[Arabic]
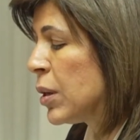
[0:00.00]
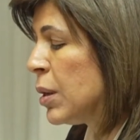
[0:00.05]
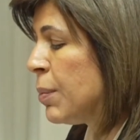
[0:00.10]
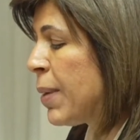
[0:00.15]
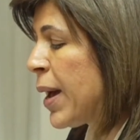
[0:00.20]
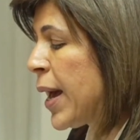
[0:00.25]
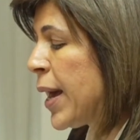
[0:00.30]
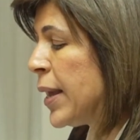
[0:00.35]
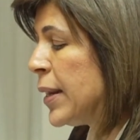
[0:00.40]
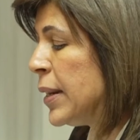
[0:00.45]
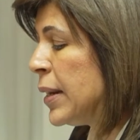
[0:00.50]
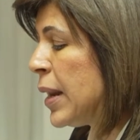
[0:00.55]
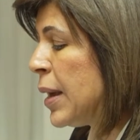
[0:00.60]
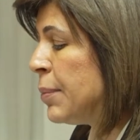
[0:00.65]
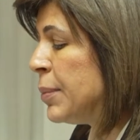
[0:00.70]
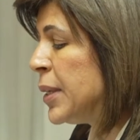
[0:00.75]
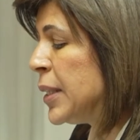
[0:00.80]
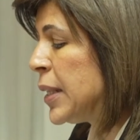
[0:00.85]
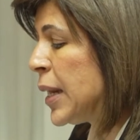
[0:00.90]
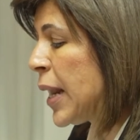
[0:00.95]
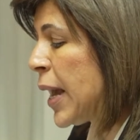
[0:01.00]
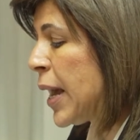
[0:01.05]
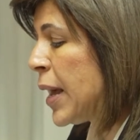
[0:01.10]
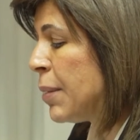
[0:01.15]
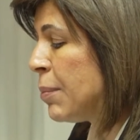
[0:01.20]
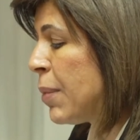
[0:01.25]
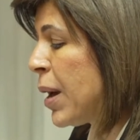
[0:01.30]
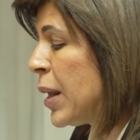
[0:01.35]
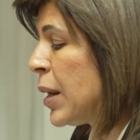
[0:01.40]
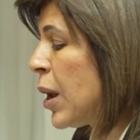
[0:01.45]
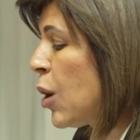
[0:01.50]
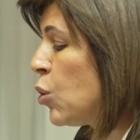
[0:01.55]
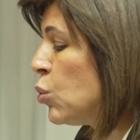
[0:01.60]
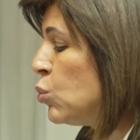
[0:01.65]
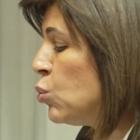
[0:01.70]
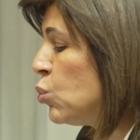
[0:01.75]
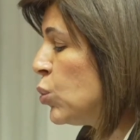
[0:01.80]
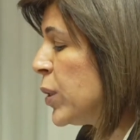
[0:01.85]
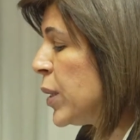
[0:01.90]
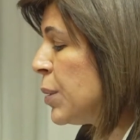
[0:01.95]
لمعالي الأمين العام على
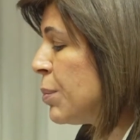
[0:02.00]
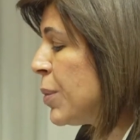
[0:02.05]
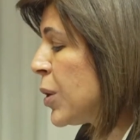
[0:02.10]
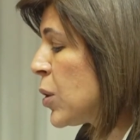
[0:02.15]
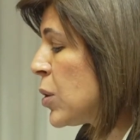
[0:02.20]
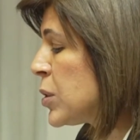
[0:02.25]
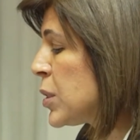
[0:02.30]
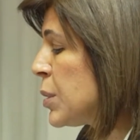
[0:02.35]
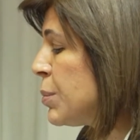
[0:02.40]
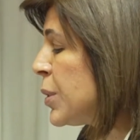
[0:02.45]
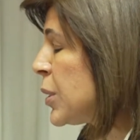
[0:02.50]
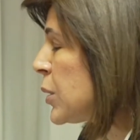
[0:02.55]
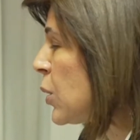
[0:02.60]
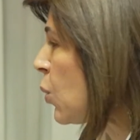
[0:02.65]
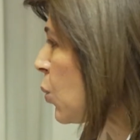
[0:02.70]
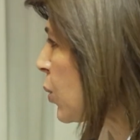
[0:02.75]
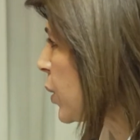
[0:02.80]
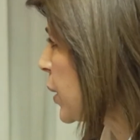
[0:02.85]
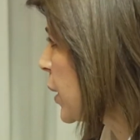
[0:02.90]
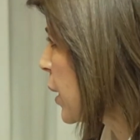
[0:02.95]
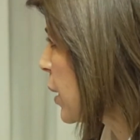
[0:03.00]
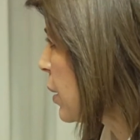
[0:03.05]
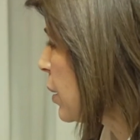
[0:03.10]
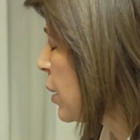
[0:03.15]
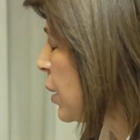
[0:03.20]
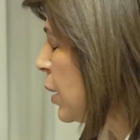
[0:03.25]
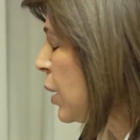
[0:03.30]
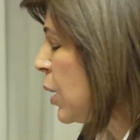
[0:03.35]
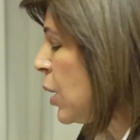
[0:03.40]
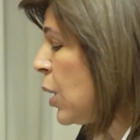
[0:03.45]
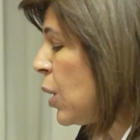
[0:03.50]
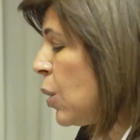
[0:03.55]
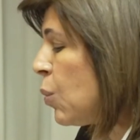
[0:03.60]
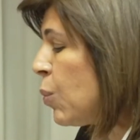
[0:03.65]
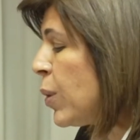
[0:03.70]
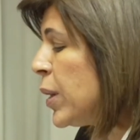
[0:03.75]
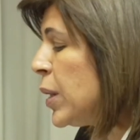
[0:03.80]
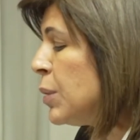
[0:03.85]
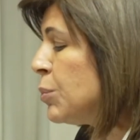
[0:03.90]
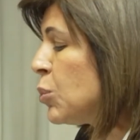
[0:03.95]
حضوره مراسم التوقيع
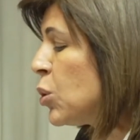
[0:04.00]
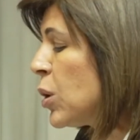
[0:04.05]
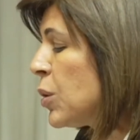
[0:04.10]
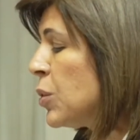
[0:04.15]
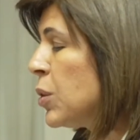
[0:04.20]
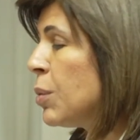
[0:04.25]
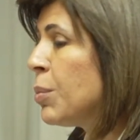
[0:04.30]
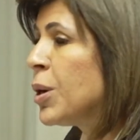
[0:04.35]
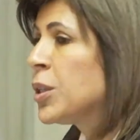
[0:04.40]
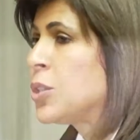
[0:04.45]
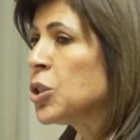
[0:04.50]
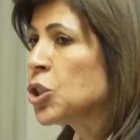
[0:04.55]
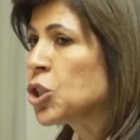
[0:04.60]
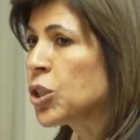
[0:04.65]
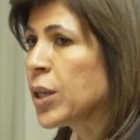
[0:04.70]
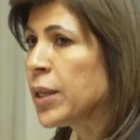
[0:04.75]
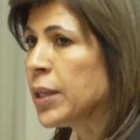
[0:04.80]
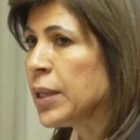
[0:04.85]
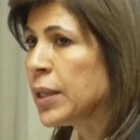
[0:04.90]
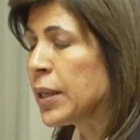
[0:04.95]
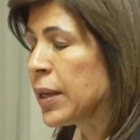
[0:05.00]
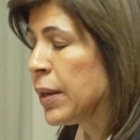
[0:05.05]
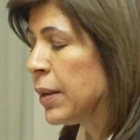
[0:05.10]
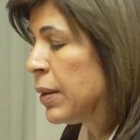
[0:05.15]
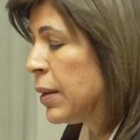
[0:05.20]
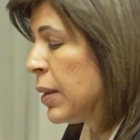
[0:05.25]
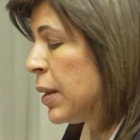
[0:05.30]
وللمنظمات الشريكة